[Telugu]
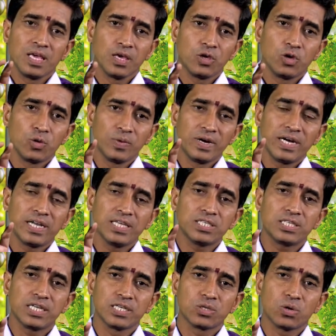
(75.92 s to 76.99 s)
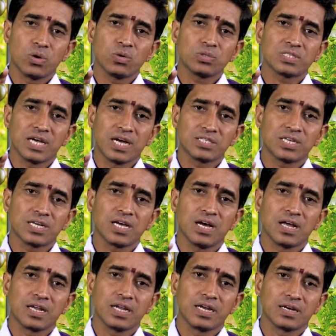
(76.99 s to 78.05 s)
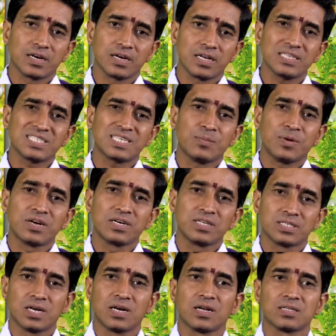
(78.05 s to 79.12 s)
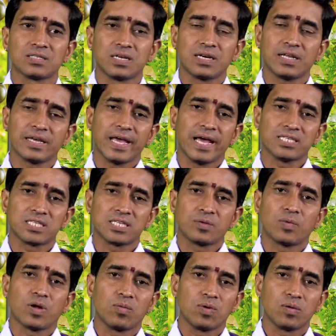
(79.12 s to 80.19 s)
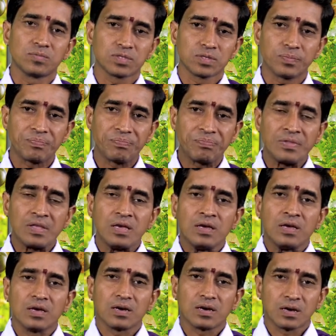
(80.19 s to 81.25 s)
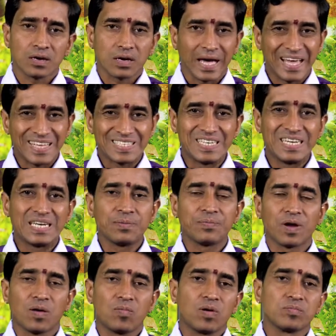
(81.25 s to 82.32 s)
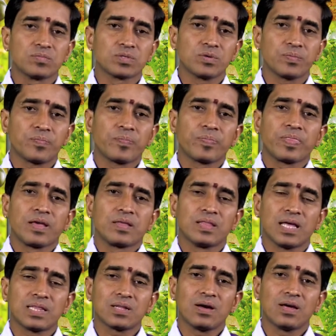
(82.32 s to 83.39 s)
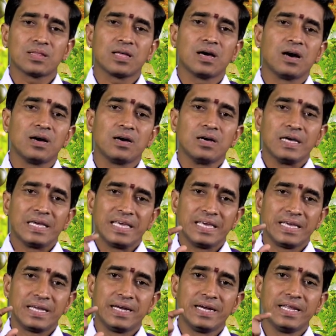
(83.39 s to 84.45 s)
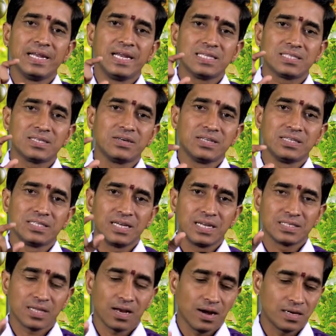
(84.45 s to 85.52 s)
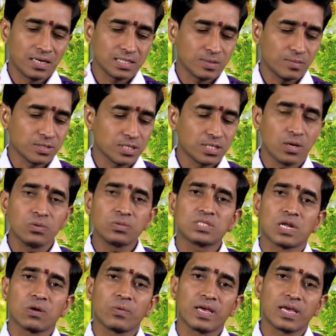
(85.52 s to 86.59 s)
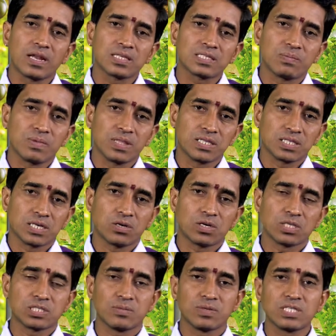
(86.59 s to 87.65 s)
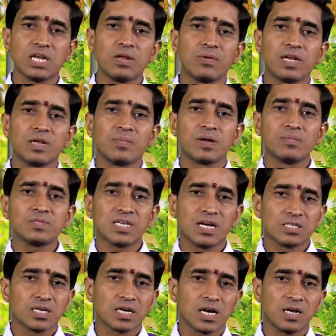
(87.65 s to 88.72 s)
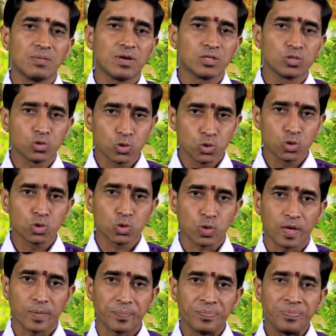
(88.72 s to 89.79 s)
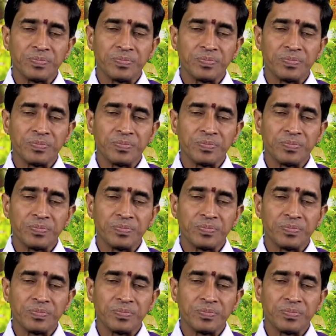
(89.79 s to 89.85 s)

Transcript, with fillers: ఈ హ్యూమిడిటీ స్టేజ్లో సహజంగానే ఏంటంటే స్టమక్ డిసార్డర్స్ అంటే గ్యాస్ట్రిక్ ప్రాబ్లమ్స్ ఎసిడిటీ ప్రాబ్లమ్స్ దాని తర్వాత ఈ గిడినెస్ డిజీనెస్ లాంటి సమస్యలు సర్వైకల్కి సంబంధించినటువంటి సమస్యలు ఇవన్నీ మనం సహజంగానే మనం చూస్తూ ఉన్నాం